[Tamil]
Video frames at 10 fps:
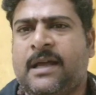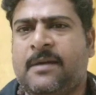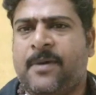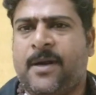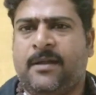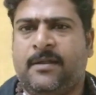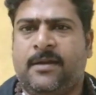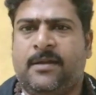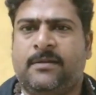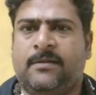நடக்க
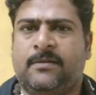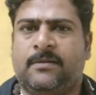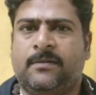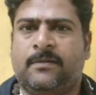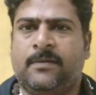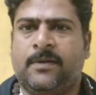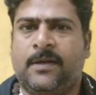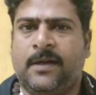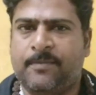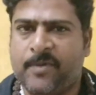மாட்டேங்குதுங்க
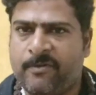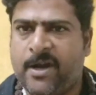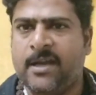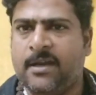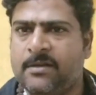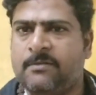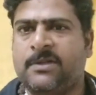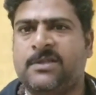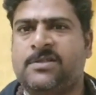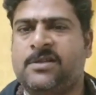நம்ம வாயிலிருந்து
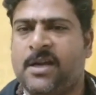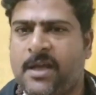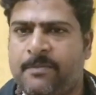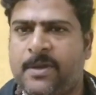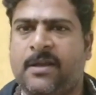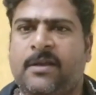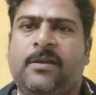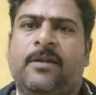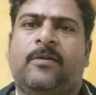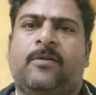வந்துச்சுனாலே அப்படிதான்
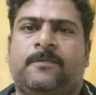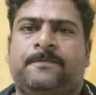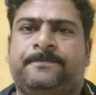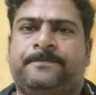இருக்கும்